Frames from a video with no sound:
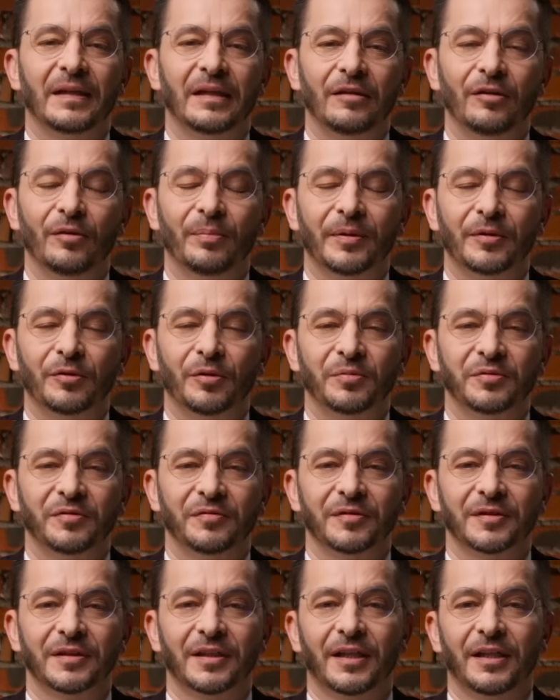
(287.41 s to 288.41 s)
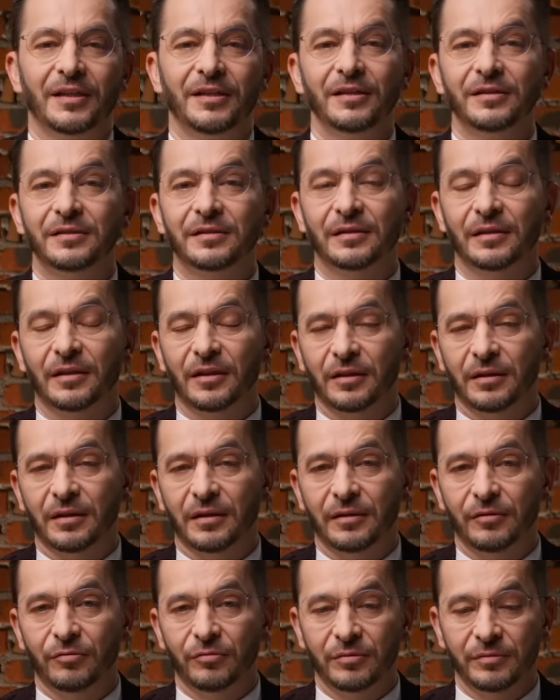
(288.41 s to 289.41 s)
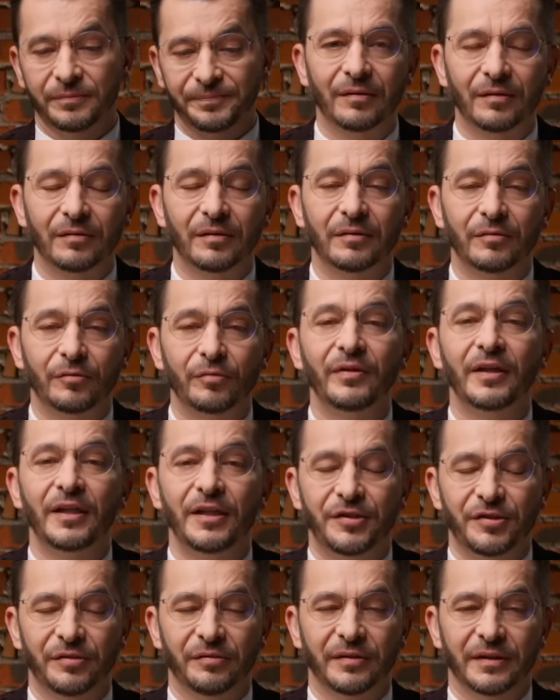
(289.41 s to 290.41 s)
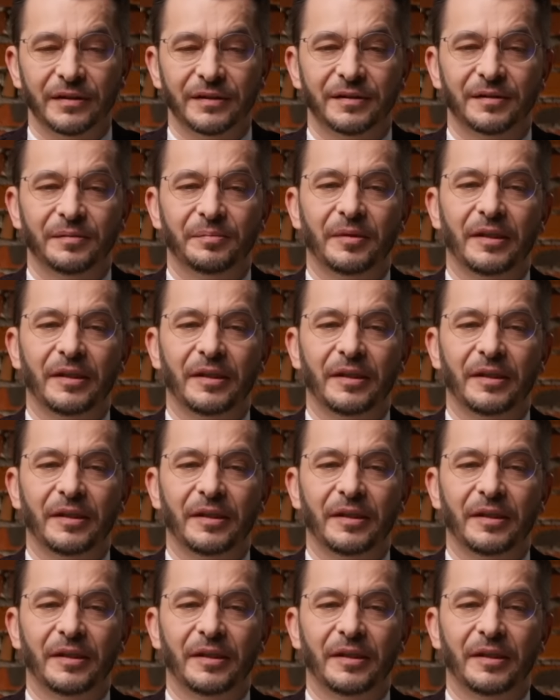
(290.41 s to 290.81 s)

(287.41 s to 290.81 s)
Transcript: ее потомство сохранится, оно э, увеличивается.